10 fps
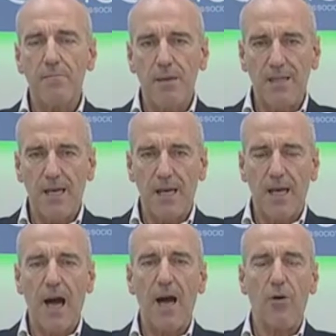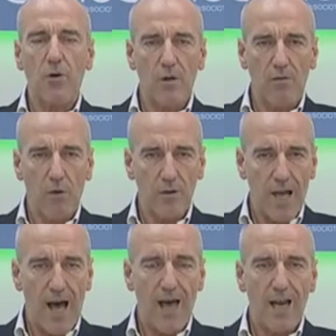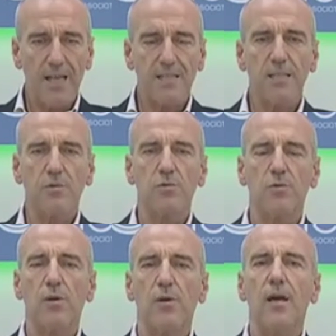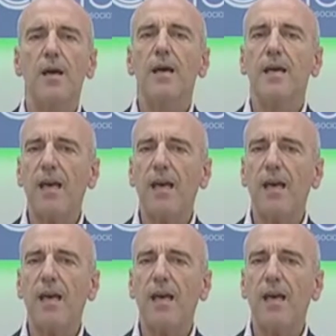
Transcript: ribadire ancora una volta alle istituzioni